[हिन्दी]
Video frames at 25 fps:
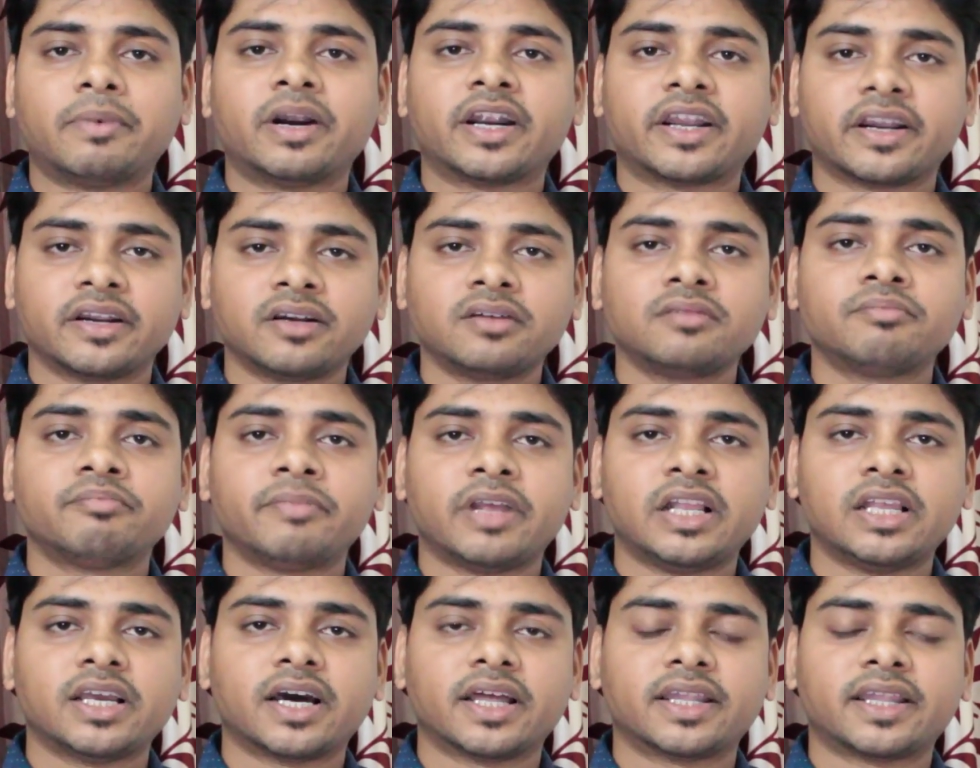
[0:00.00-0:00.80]
बटन
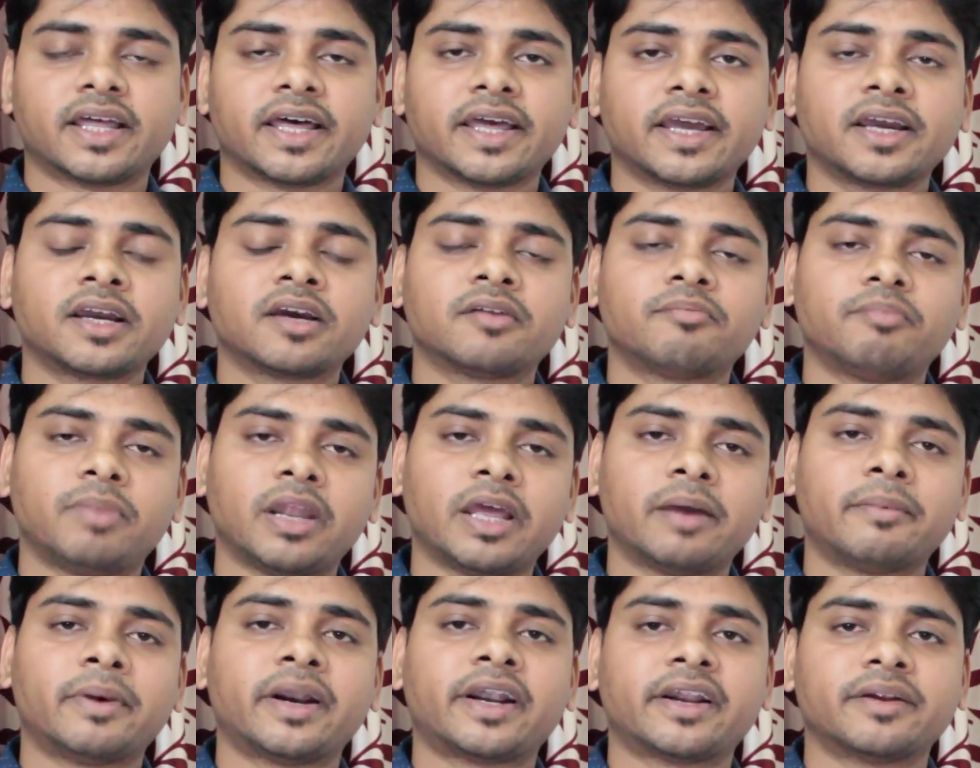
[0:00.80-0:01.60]
मिल जाता है
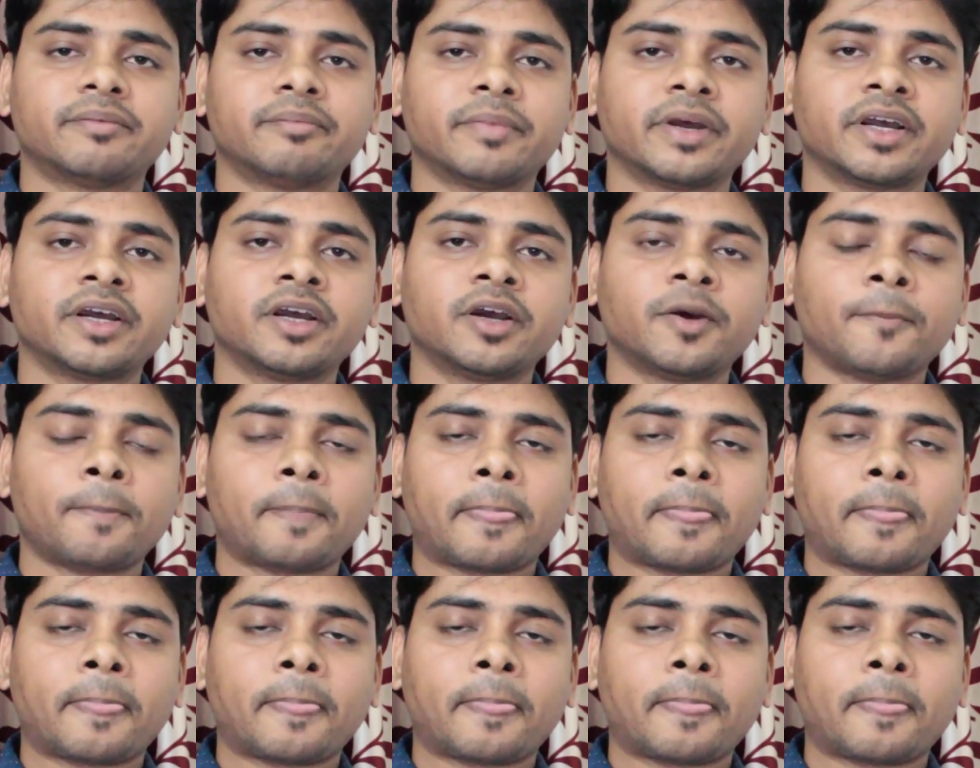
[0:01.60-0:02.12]
प्ले बटन में